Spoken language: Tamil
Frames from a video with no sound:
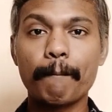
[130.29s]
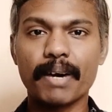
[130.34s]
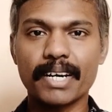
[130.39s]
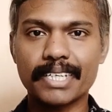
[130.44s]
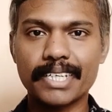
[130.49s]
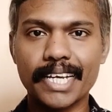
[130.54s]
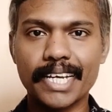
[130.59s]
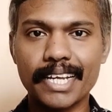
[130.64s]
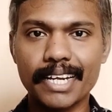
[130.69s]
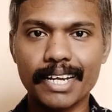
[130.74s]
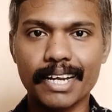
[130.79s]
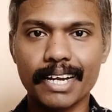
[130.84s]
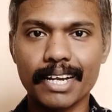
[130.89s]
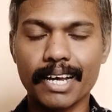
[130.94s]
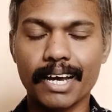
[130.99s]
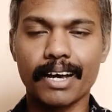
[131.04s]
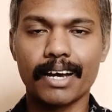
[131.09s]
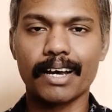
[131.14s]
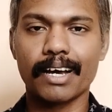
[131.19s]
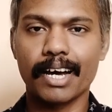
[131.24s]
பட்டை இருக்கு
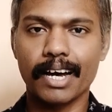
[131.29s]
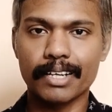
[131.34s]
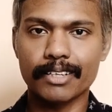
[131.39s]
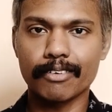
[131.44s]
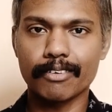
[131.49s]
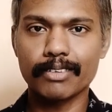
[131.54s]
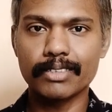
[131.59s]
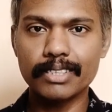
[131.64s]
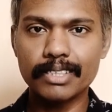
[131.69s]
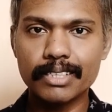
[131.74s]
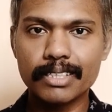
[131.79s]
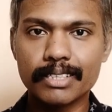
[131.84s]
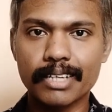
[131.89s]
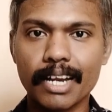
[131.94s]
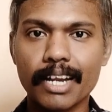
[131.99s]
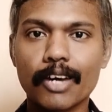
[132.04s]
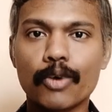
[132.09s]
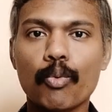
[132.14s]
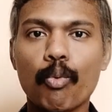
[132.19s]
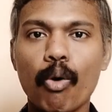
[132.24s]
இல்லையா அதாவது
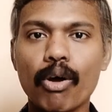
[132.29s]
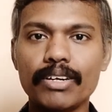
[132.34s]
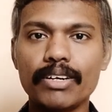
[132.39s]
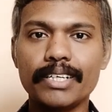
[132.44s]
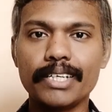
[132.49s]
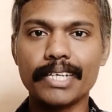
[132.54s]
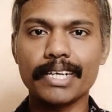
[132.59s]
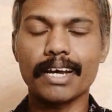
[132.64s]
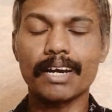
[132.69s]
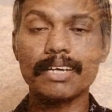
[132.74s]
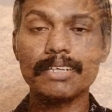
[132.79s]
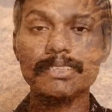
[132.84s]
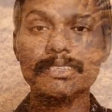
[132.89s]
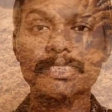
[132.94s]
நல்ல குவாலிட்டியான